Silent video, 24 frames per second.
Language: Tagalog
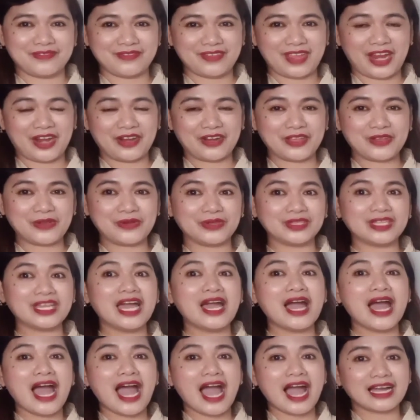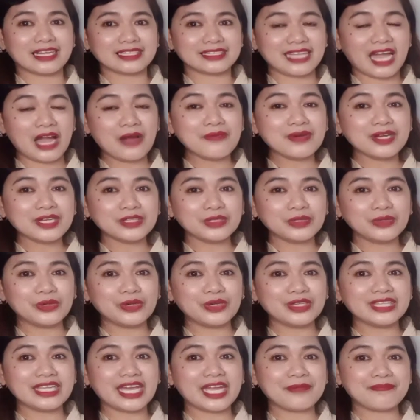Very good. Ang tawag
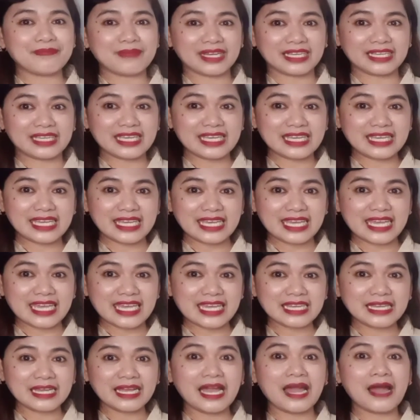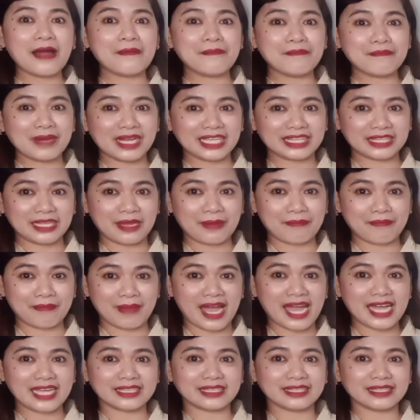doon ay pagiging
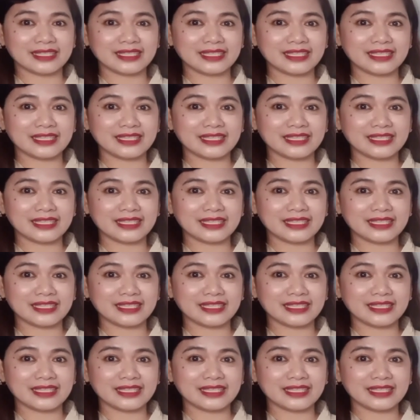matapat.